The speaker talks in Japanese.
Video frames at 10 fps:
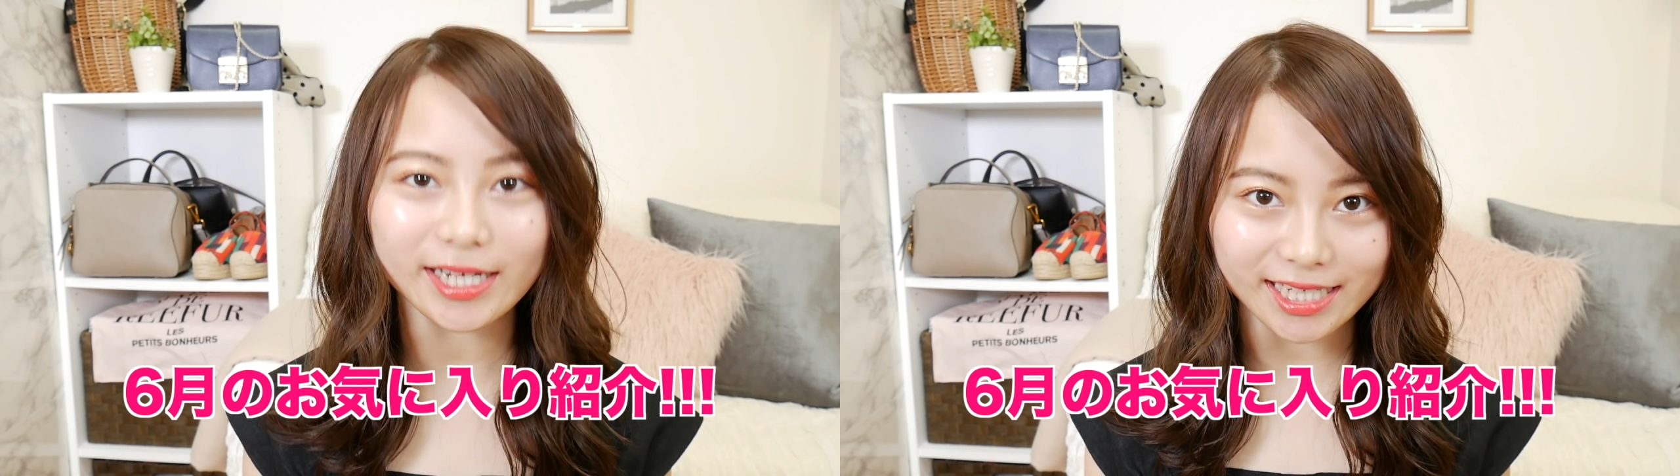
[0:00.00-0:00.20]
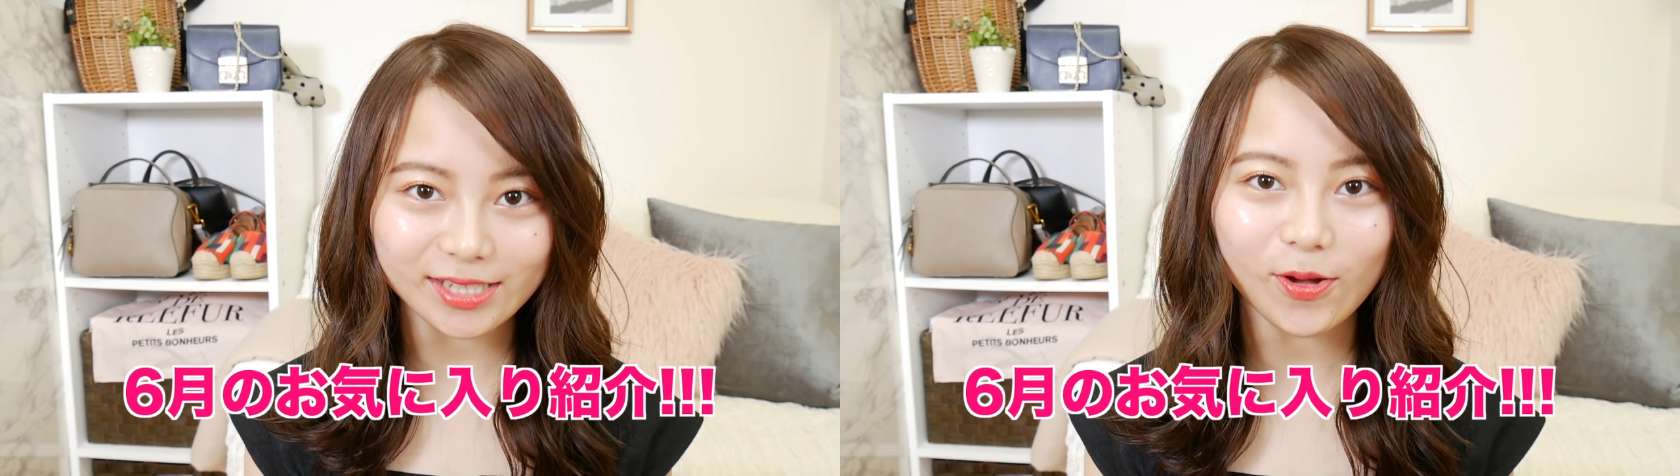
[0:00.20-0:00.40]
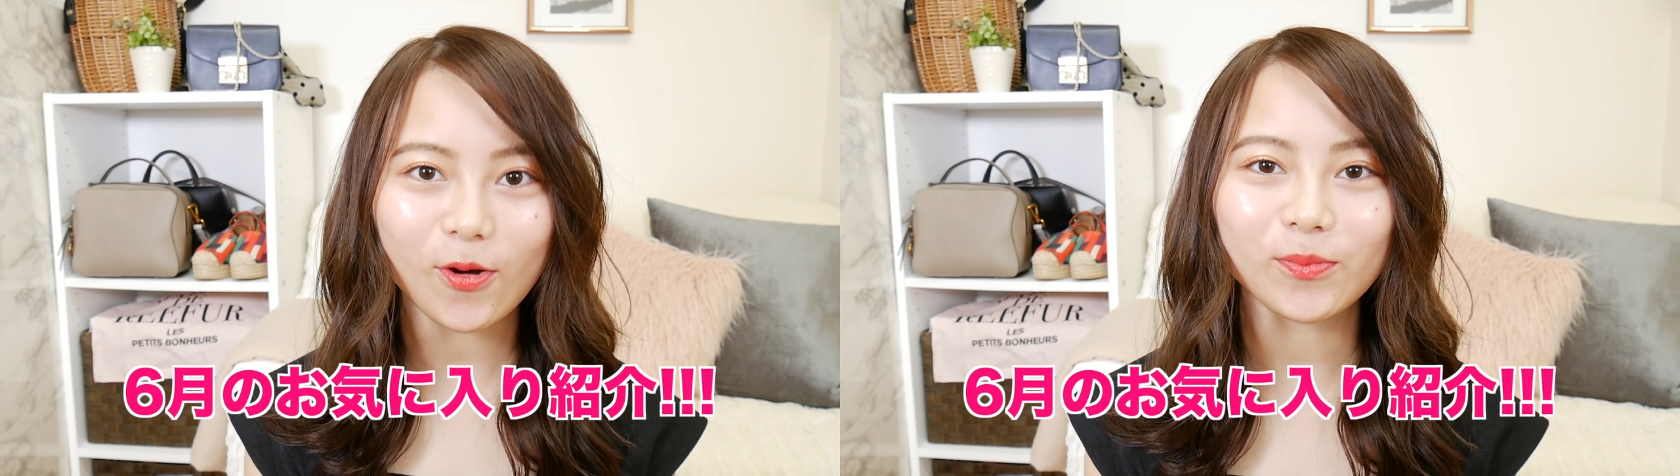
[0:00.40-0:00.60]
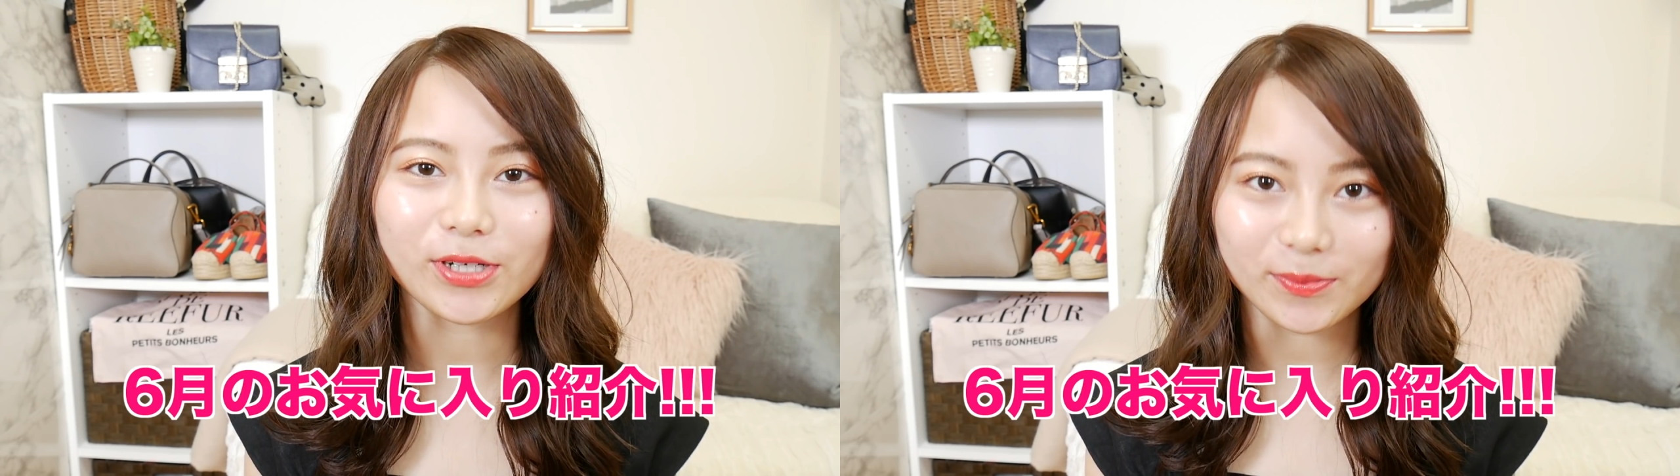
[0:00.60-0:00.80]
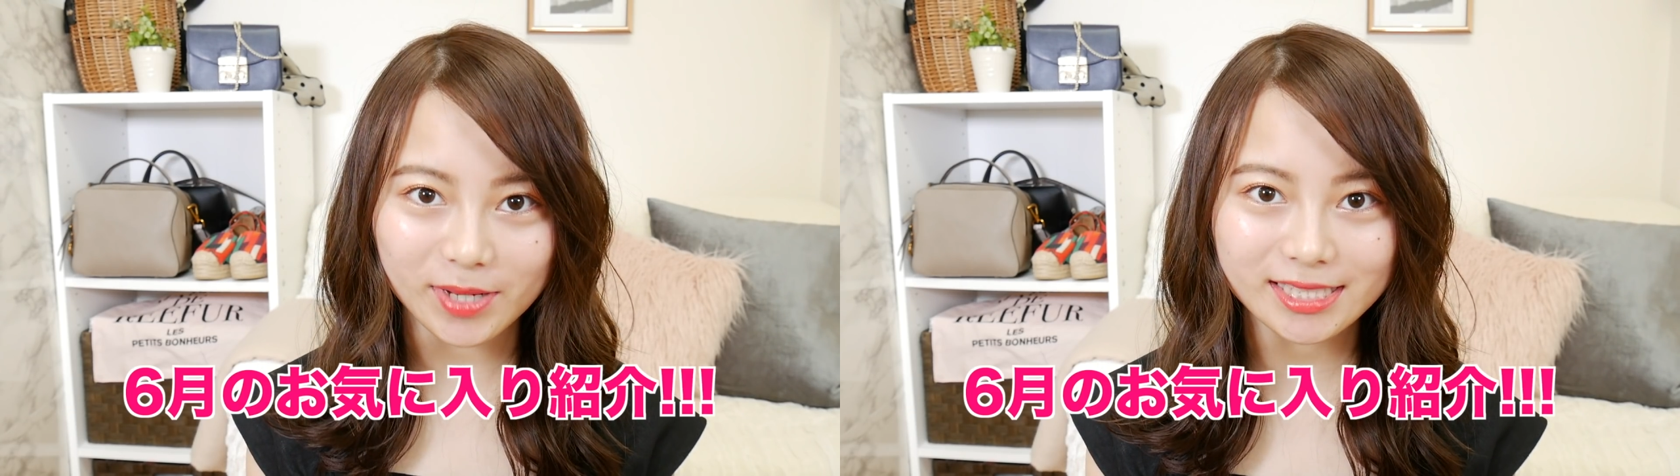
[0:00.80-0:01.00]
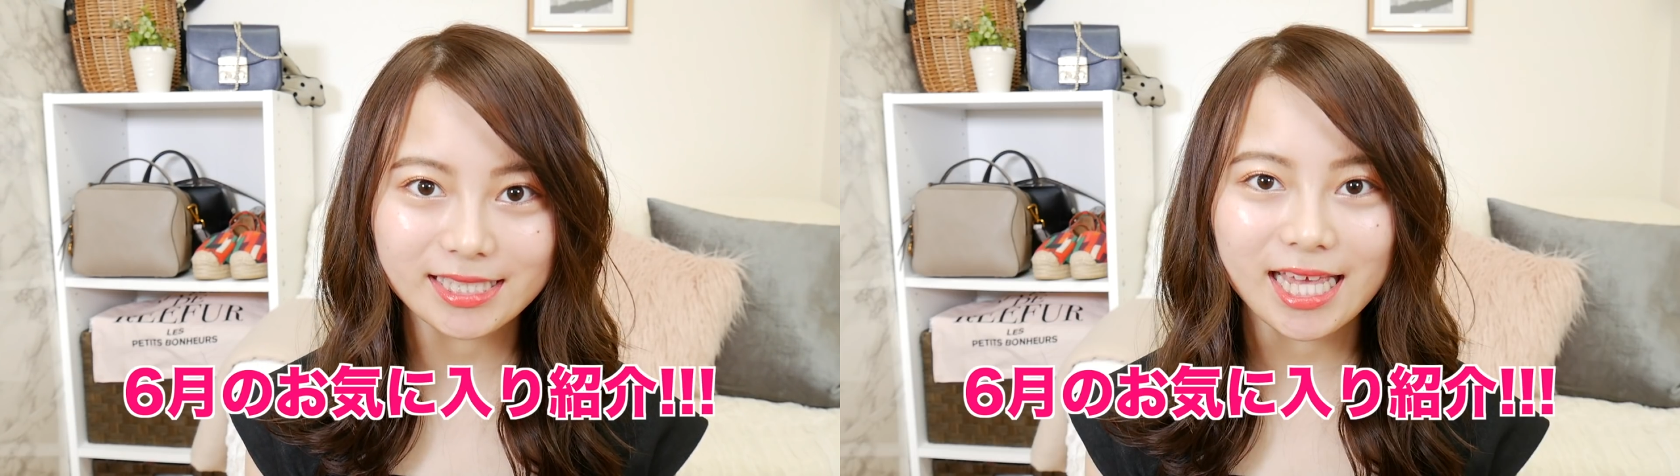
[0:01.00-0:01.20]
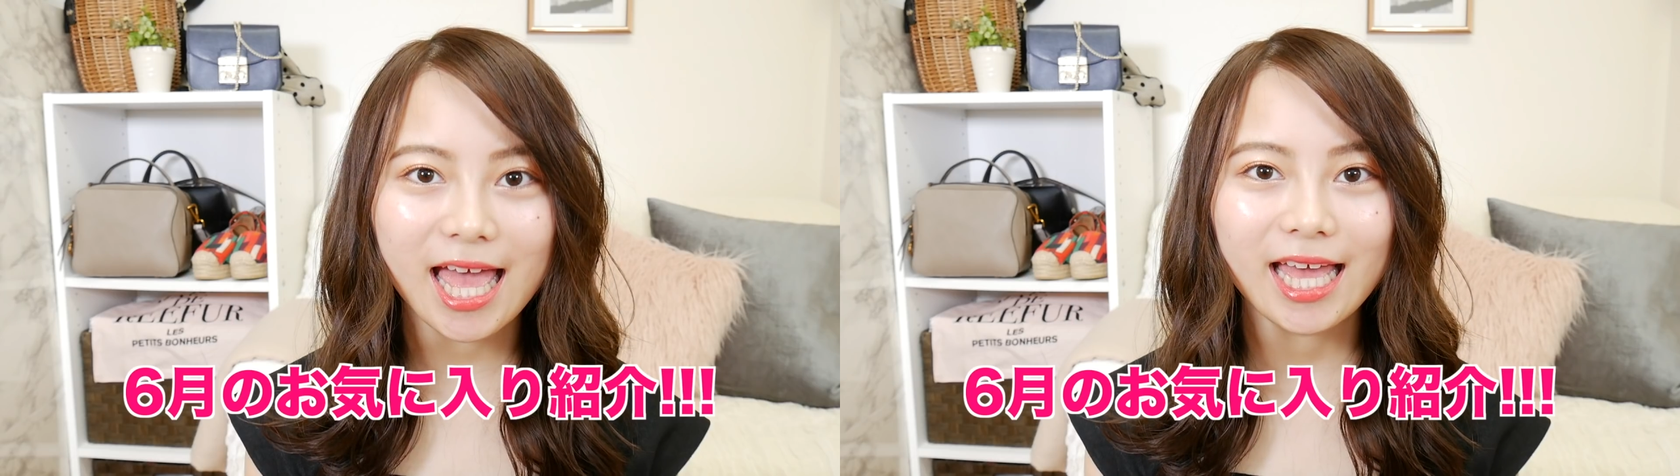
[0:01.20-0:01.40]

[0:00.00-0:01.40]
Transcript: かなと思います。